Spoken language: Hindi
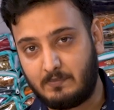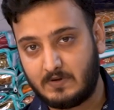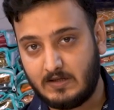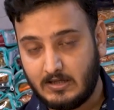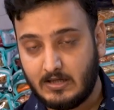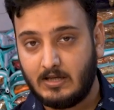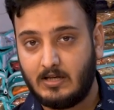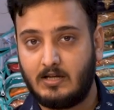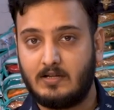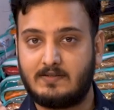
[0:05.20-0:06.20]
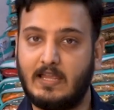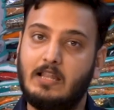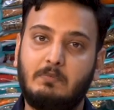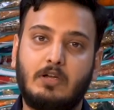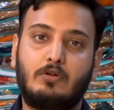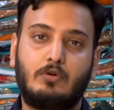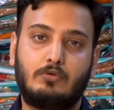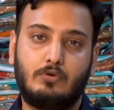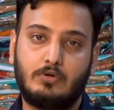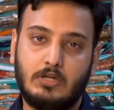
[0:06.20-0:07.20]
आपकी सेल में
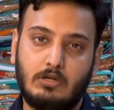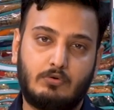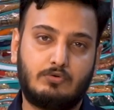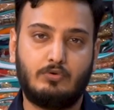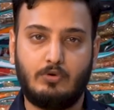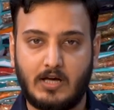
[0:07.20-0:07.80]
ग्रोथ होगी और जो